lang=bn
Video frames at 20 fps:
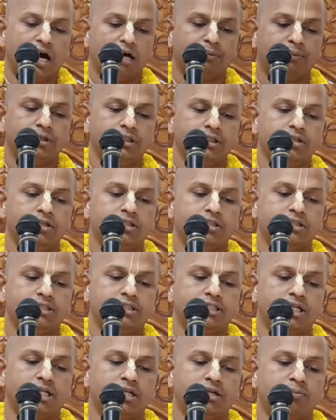আপনি
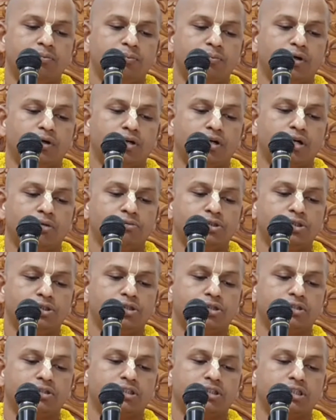হচ্ছেন পরম
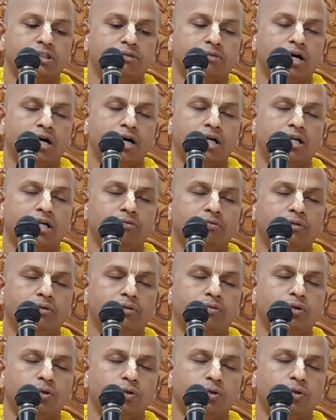শক্তিমান
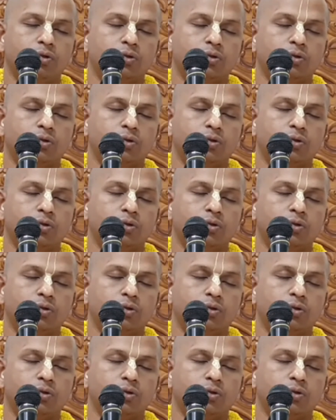বিভু